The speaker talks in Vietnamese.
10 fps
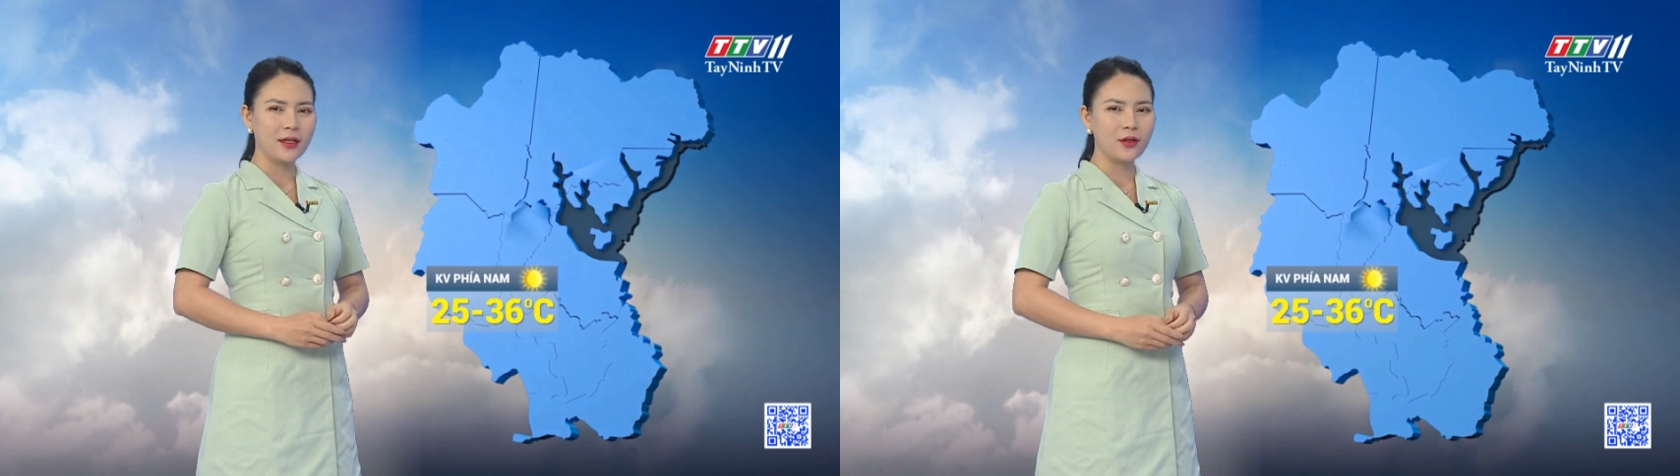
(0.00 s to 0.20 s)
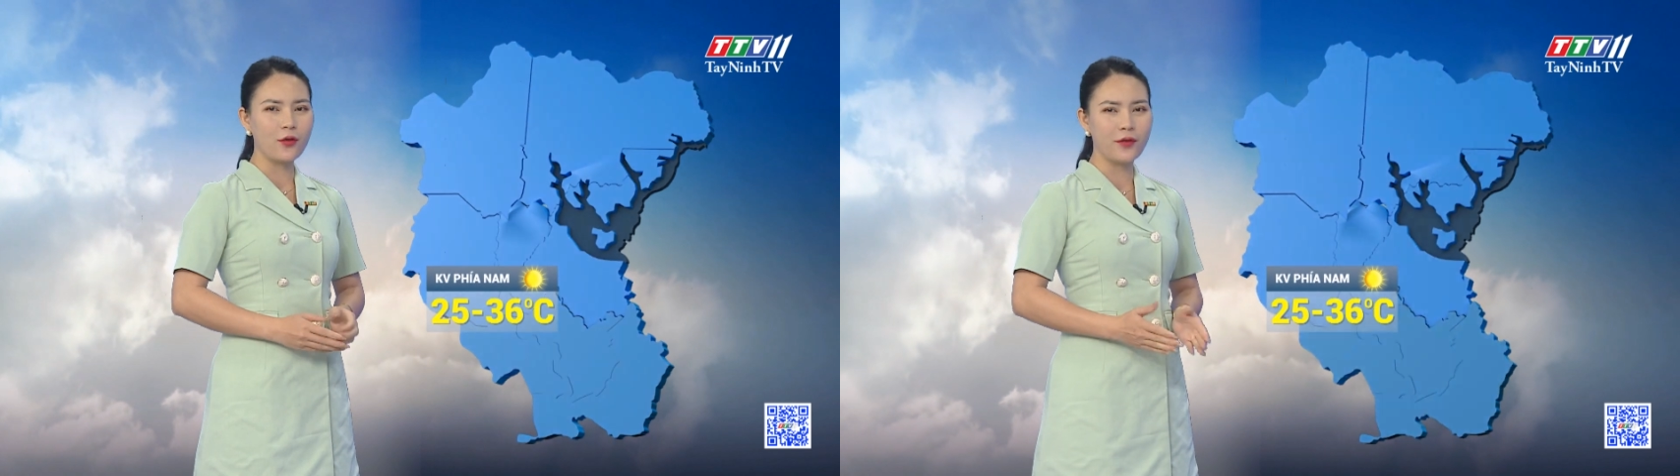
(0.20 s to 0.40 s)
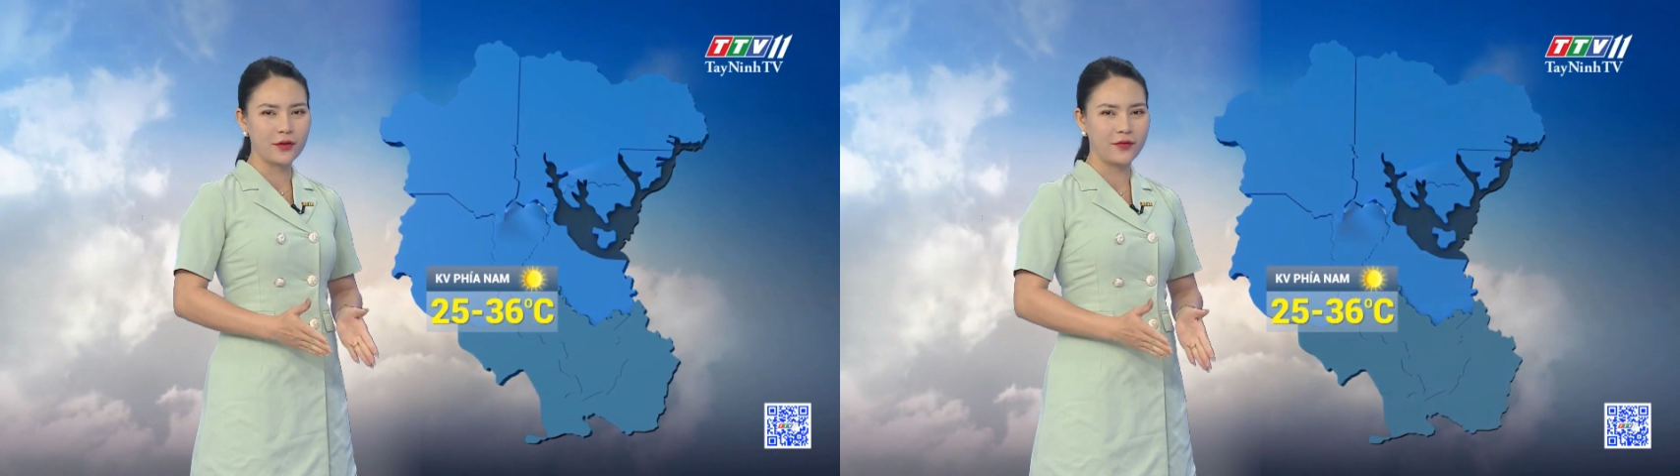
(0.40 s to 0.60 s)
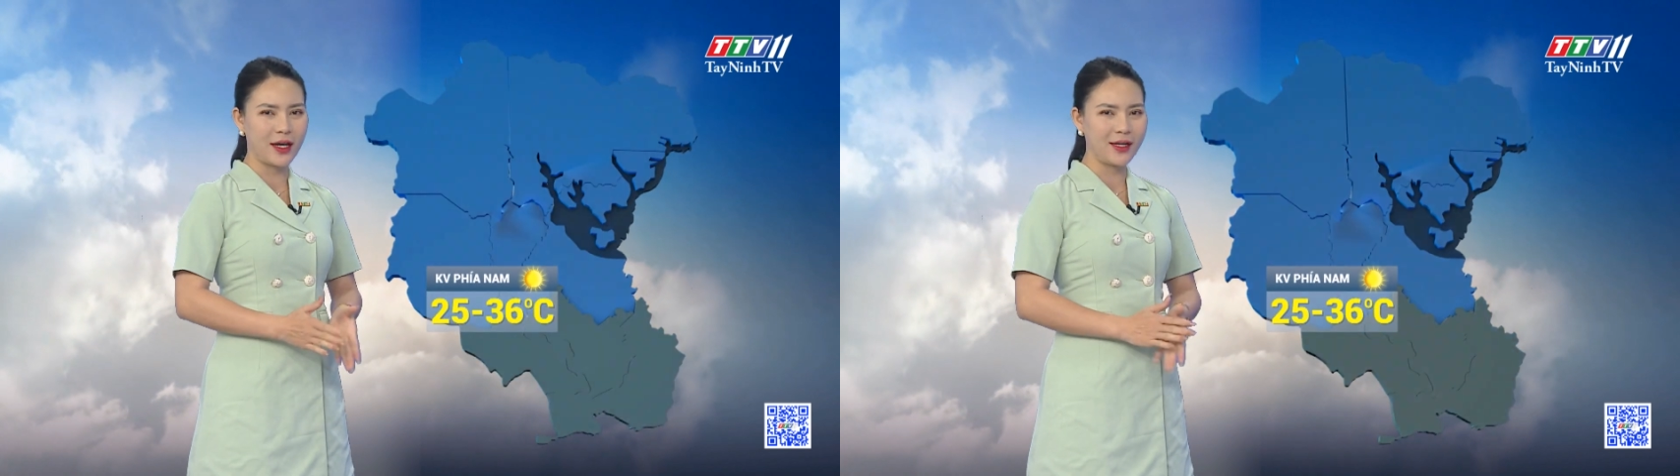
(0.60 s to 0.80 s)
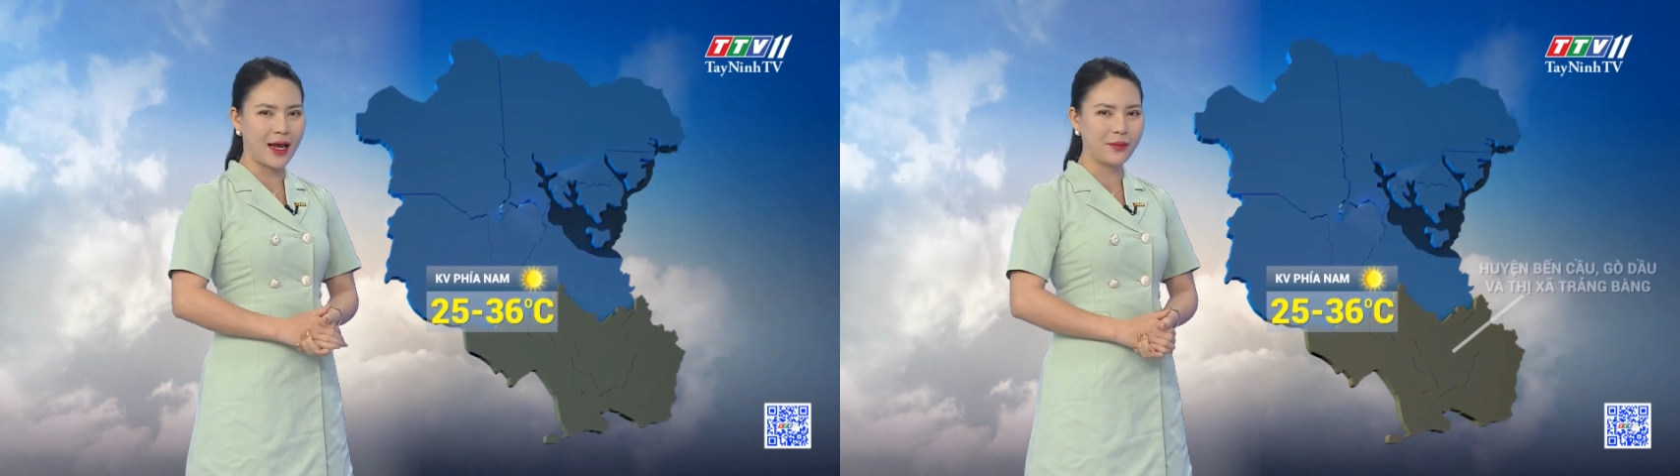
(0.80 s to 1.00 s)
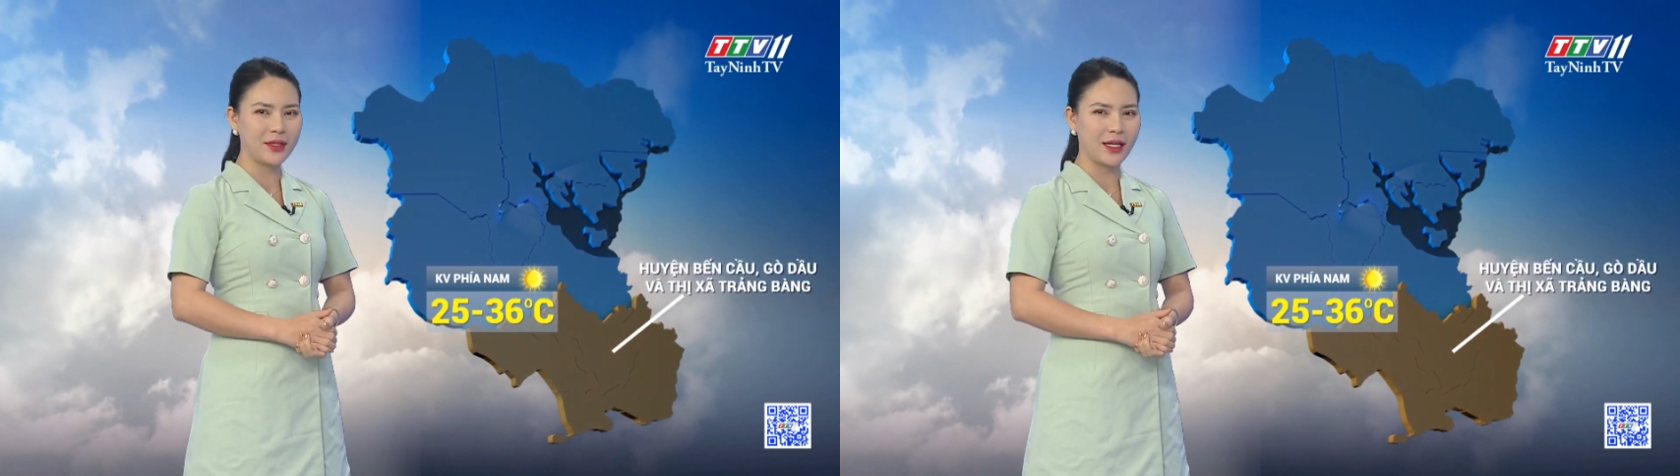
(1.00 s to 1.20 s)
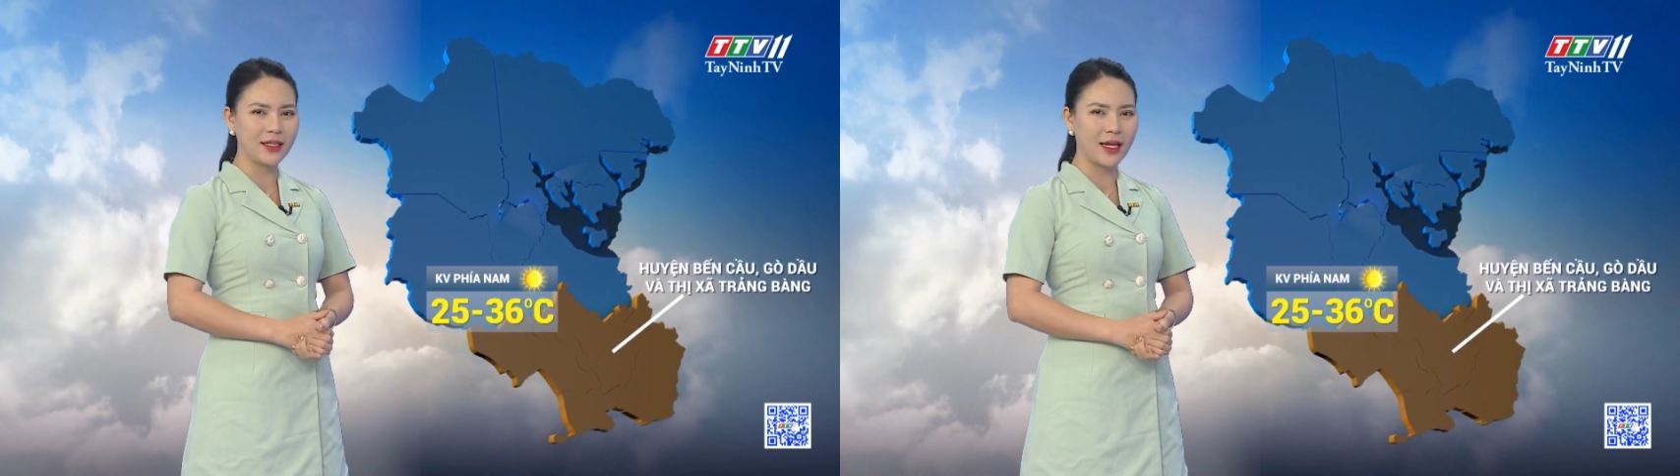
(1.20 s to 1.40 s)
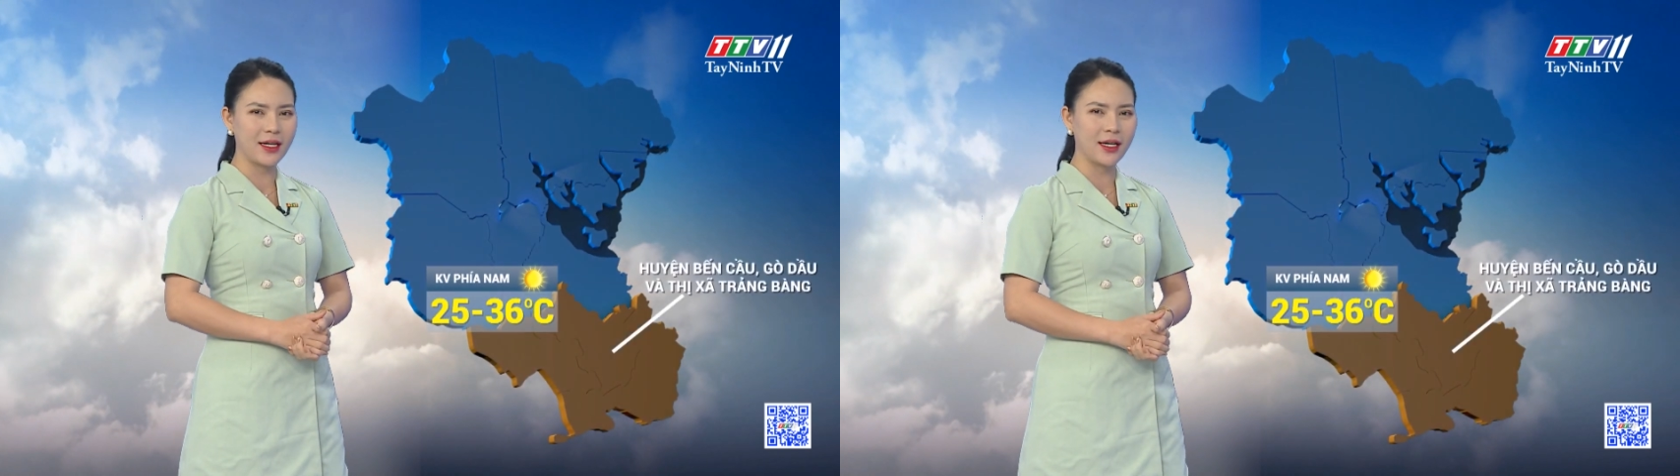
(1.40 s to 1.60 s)
Khu vực phía Nam tỉnh
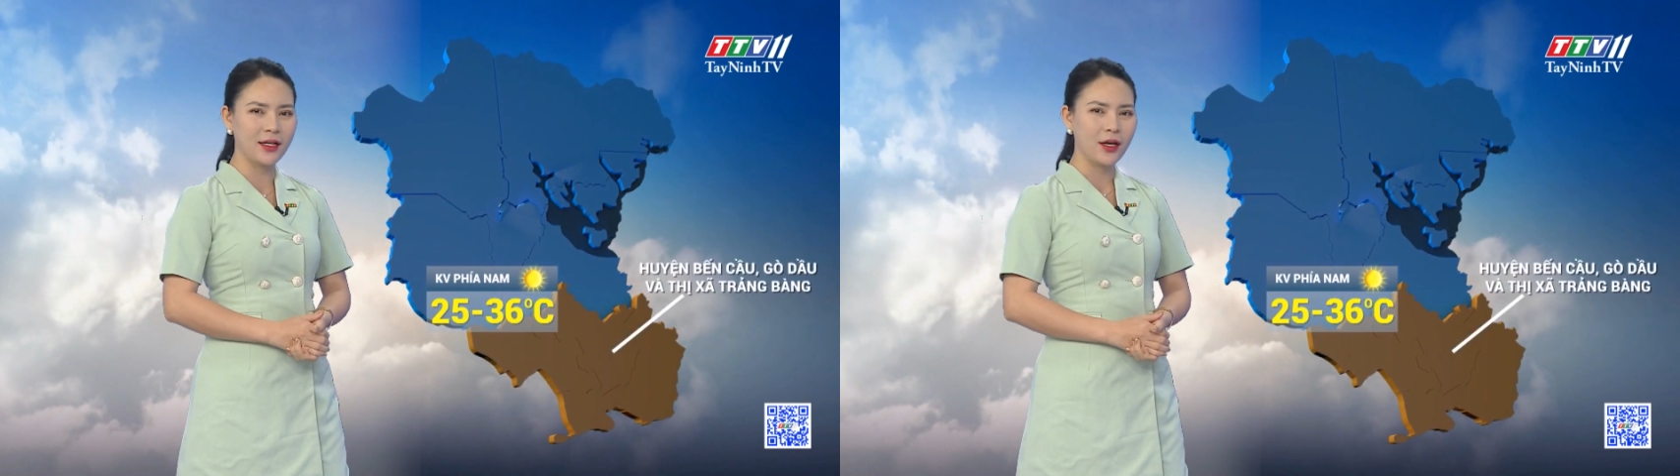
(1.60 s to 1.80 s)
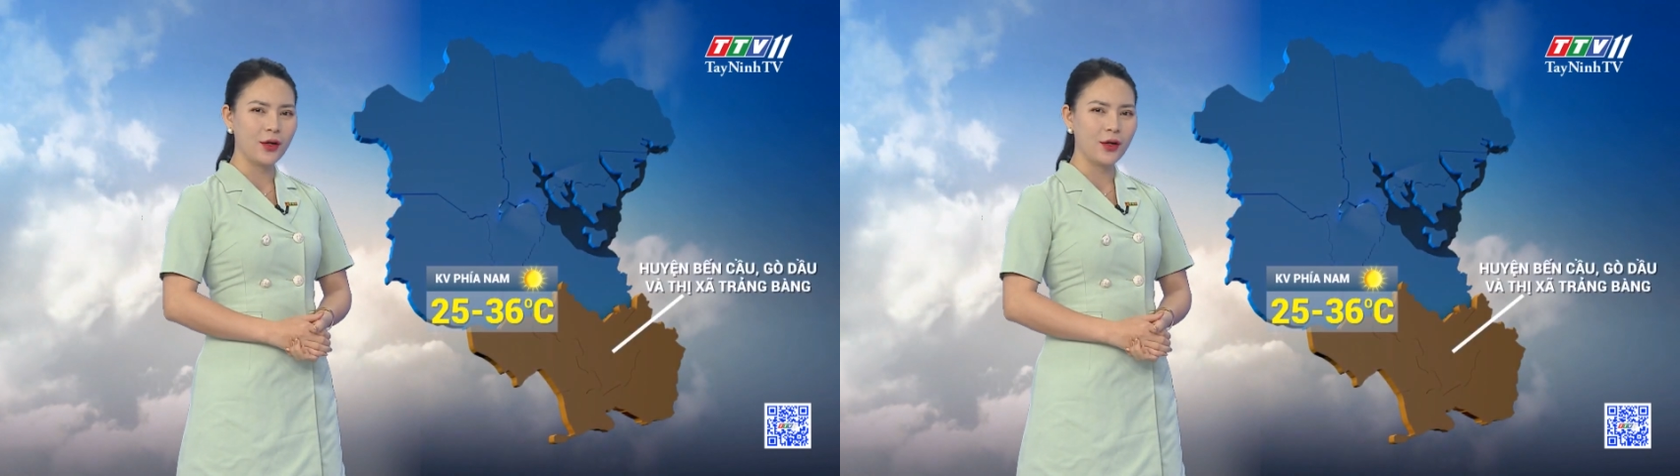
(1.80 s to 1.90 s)
Tây Ninh,